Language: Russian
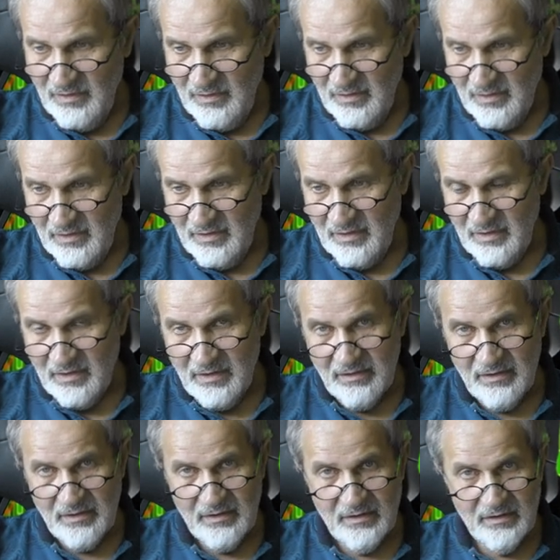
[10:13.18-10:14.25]

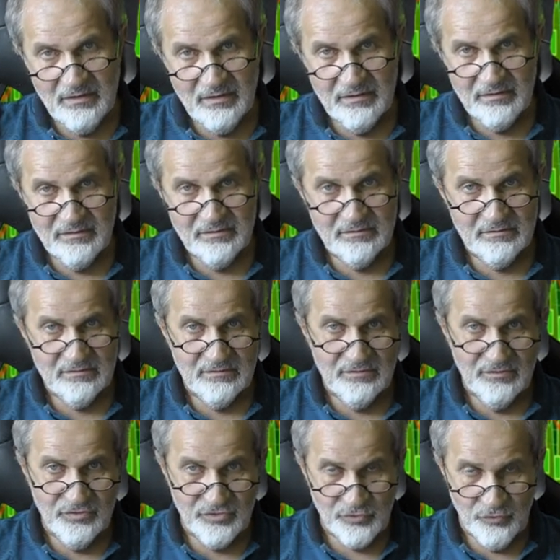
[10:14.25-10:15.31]
а,
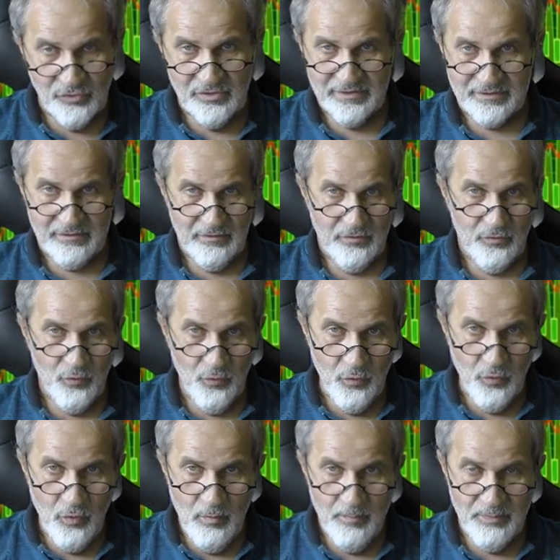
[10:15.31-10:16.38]
доллар
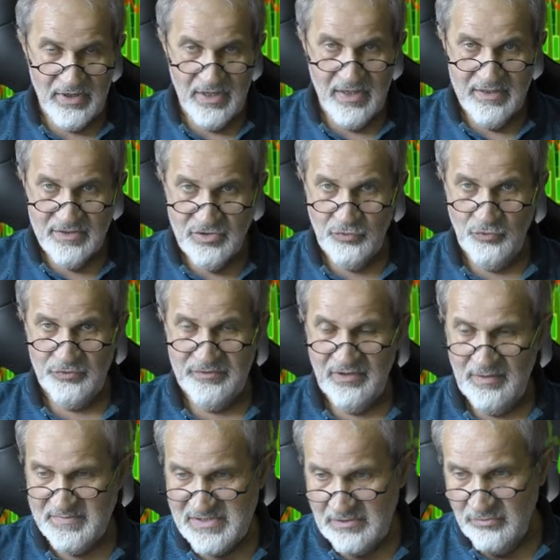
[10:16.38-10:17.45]
упадет,
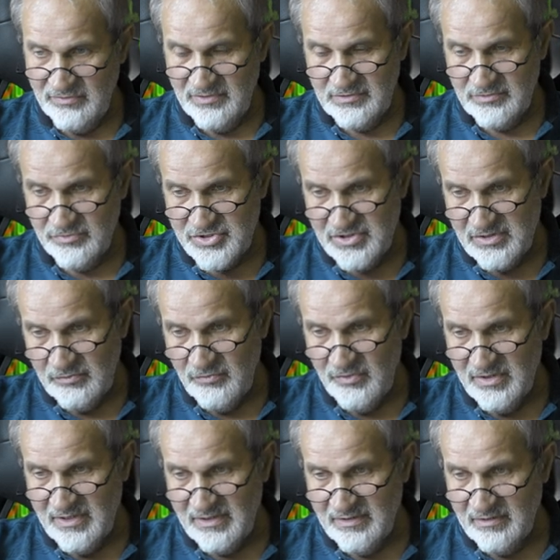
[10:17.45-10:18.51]
абсолютно точно. Ну
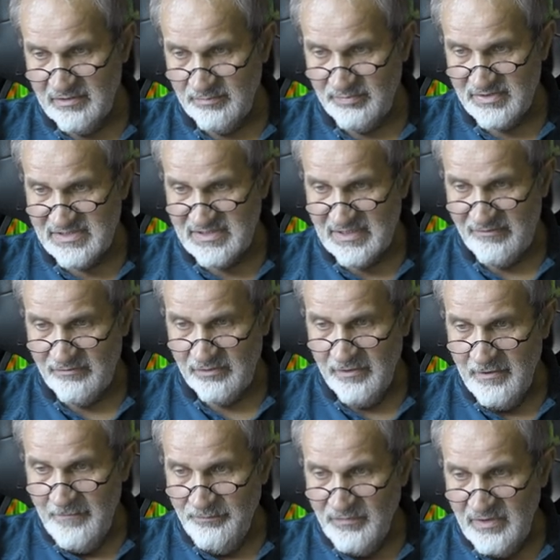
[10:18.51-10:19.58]
и я на это поставил.
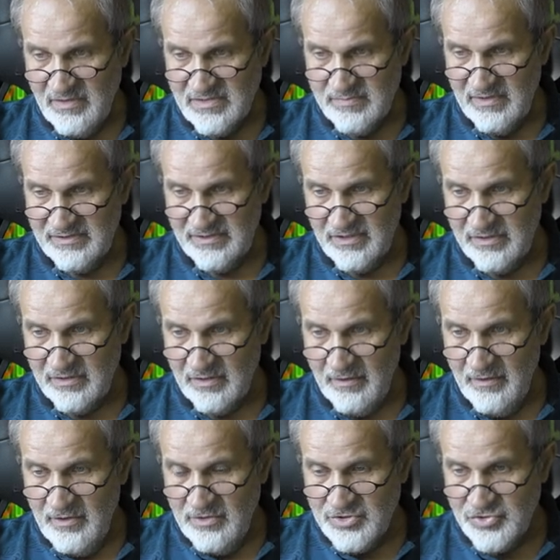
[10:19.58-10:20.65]
И смотрите,
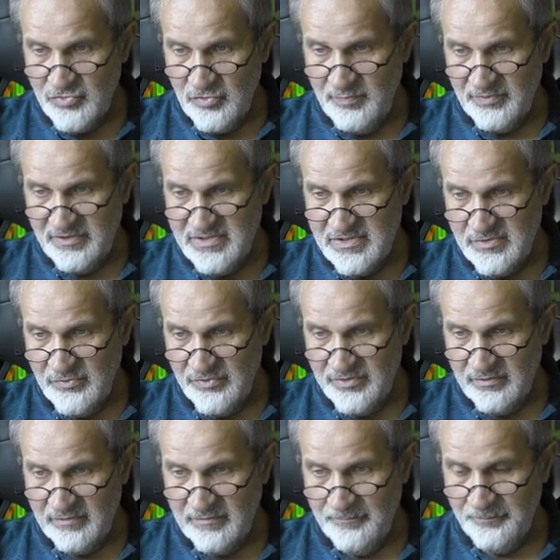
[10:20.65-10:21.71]
что
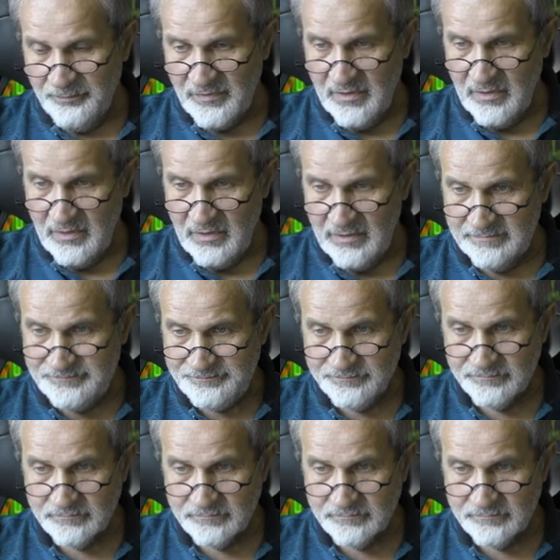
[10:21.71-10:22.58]
происходит. А,